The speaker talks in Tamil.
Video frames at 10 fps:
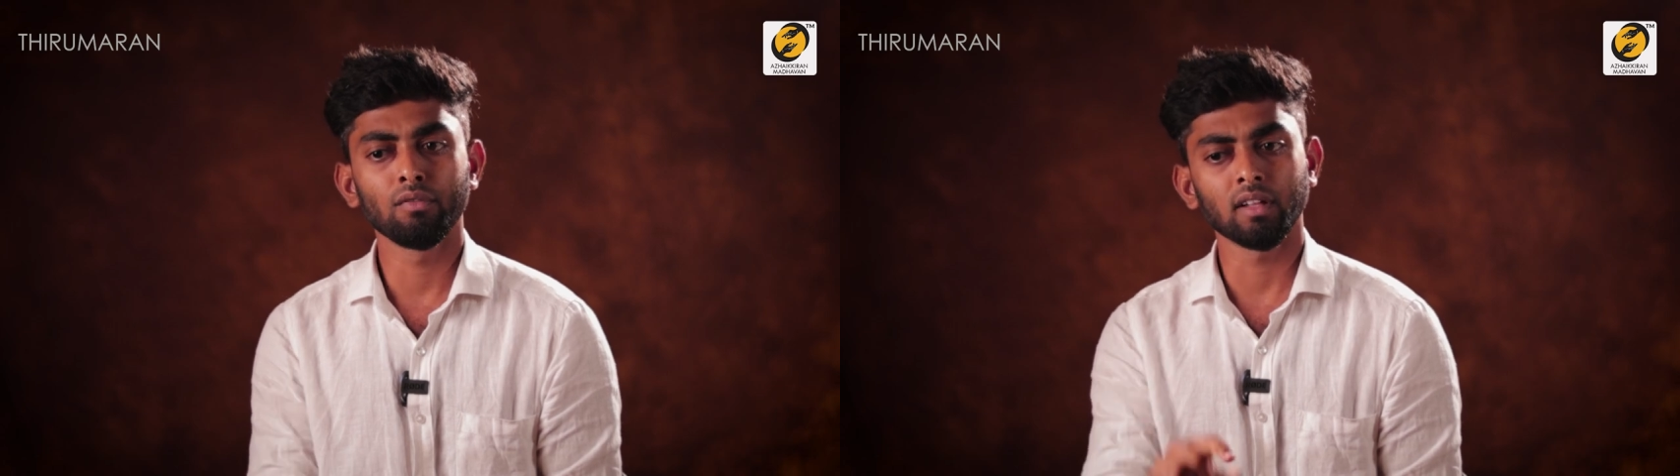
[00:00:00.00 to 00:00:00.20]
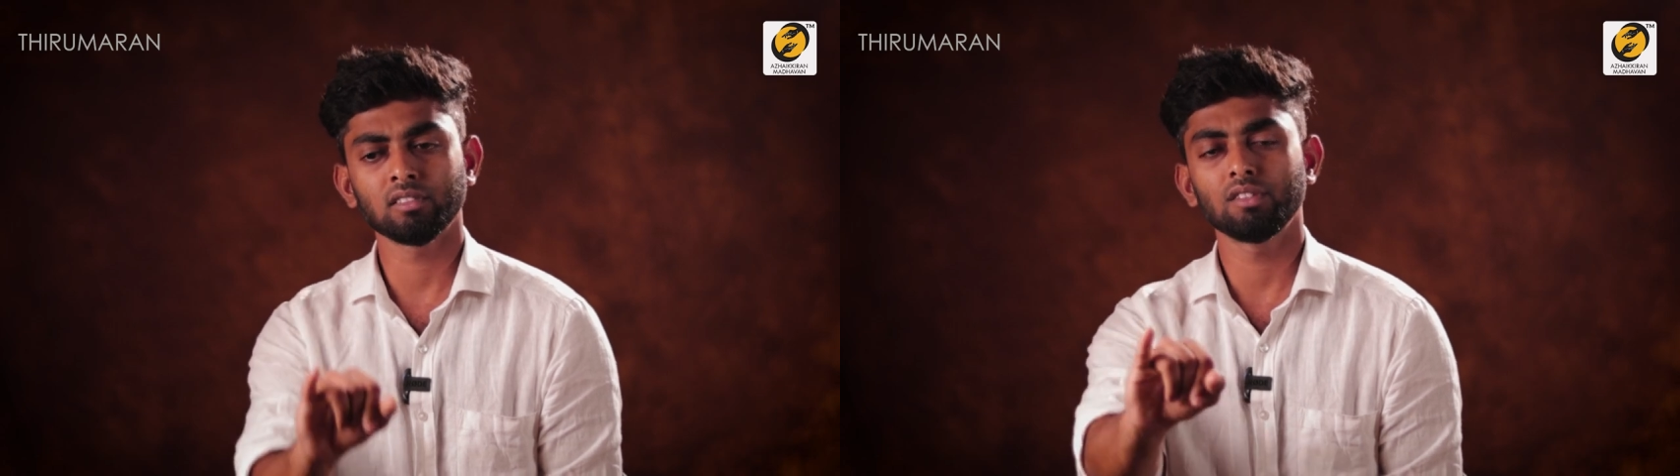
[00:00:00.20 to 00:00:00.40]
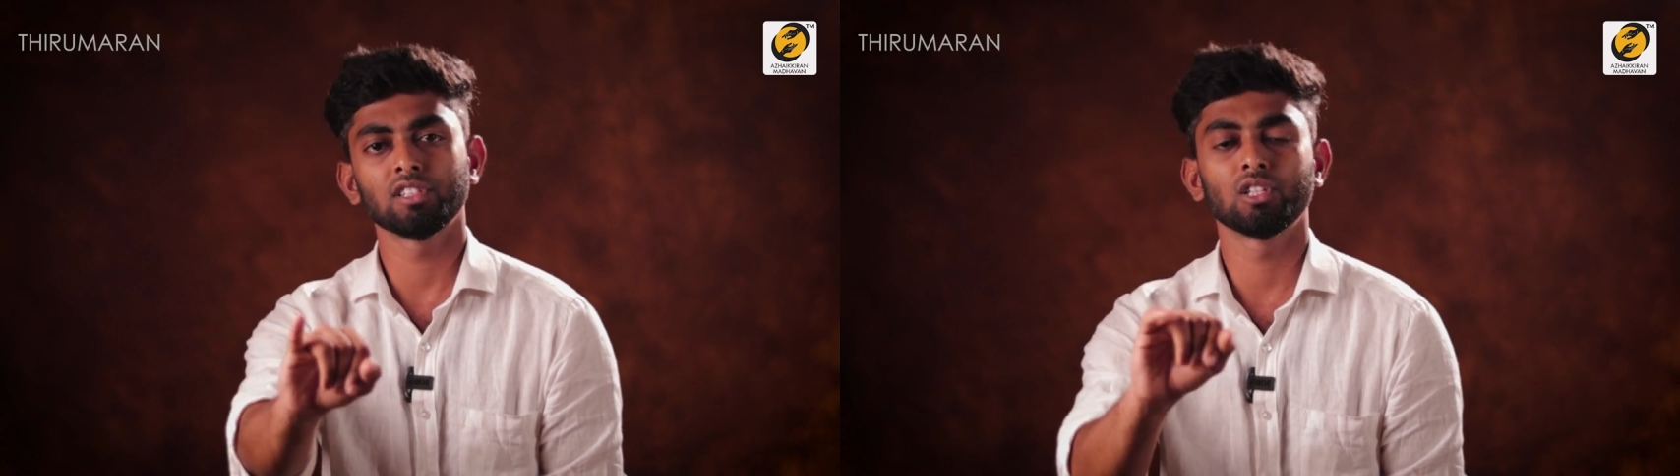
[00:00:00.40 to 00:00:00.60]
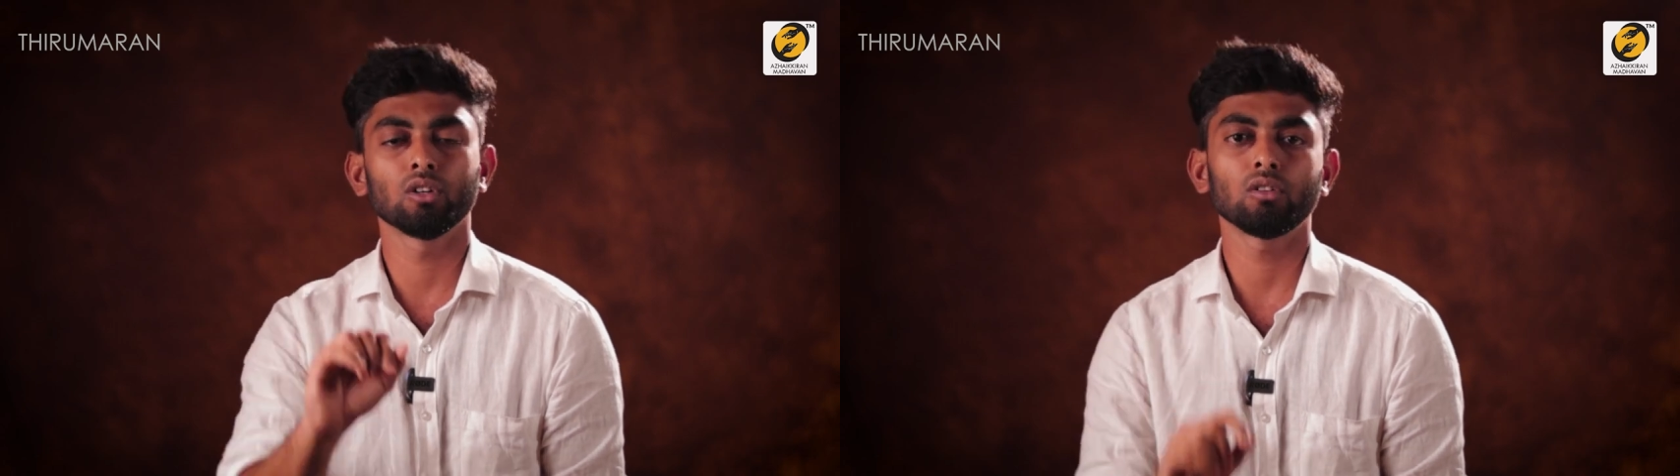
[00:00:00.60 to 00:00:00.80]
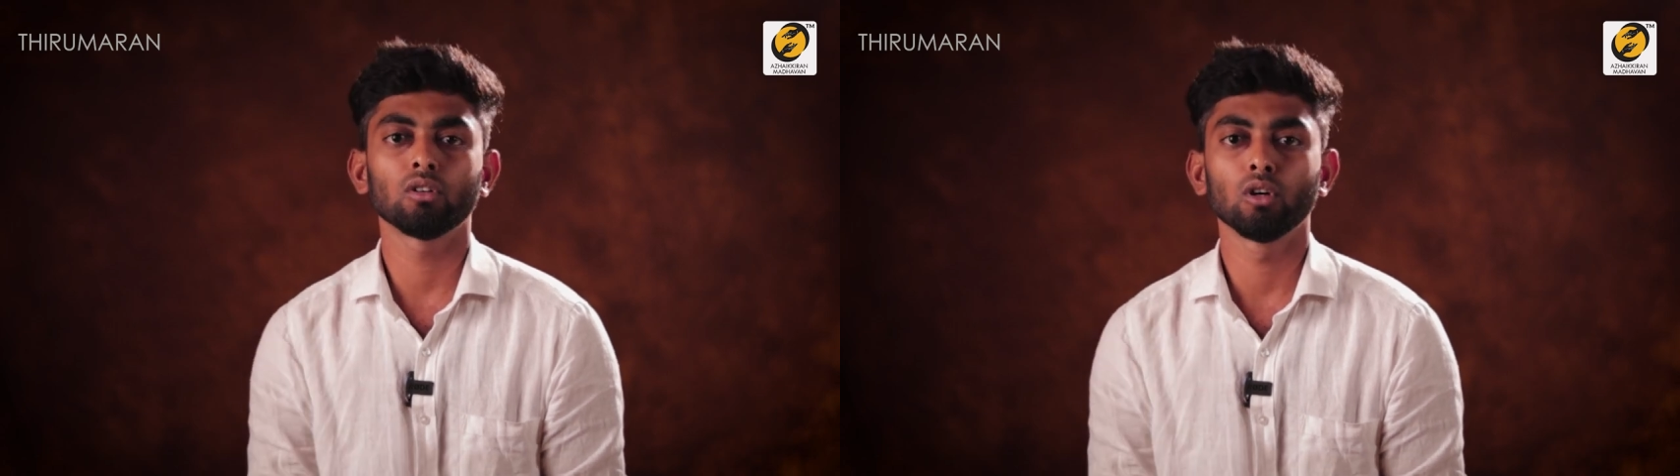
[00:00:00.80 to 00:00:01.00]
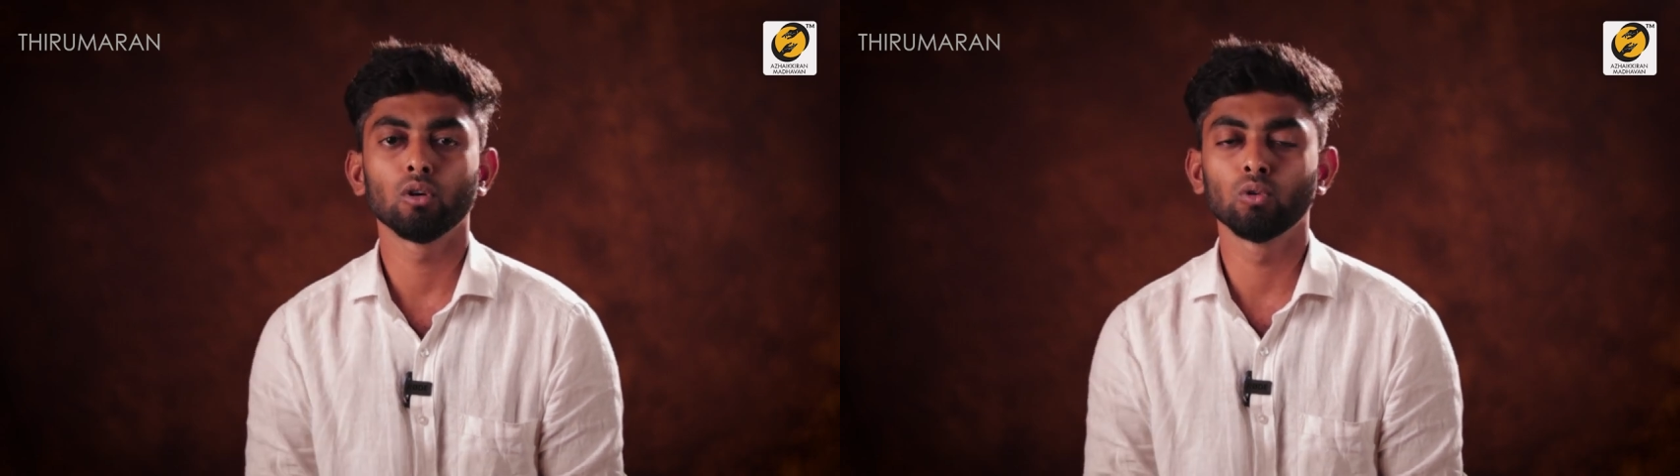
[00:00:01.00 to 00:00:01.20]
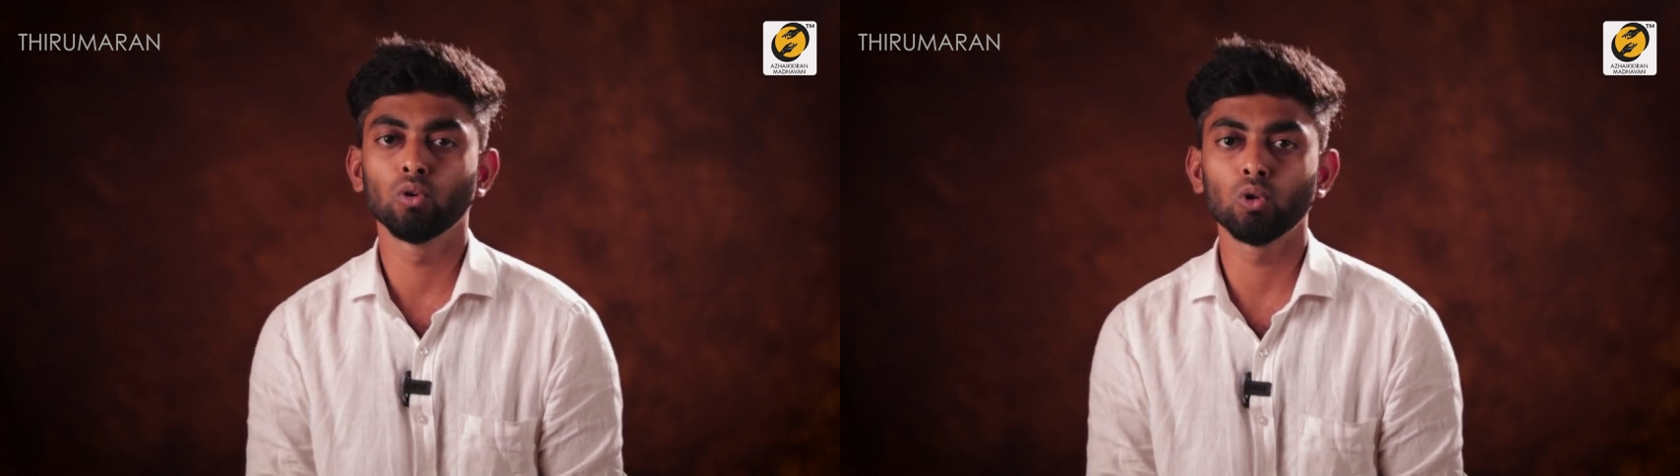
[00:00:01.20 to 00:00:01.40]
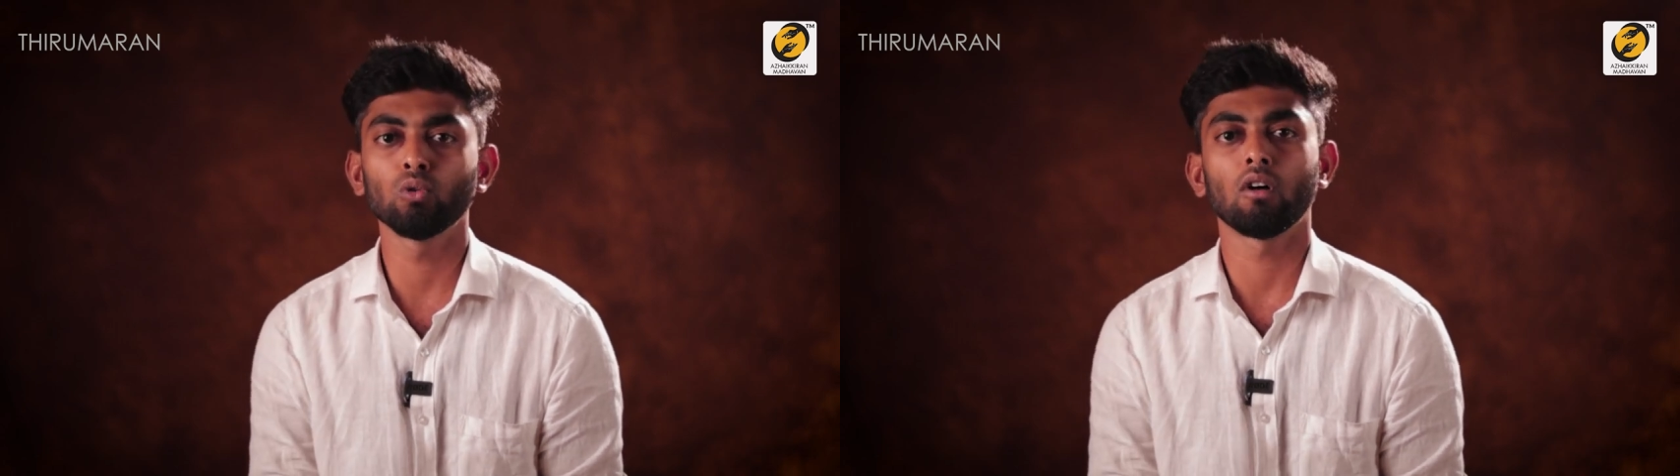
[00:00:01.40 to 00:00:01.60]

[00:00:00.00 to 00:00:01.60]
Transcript: ஃபஸ்ட்டு விஷயம் குரு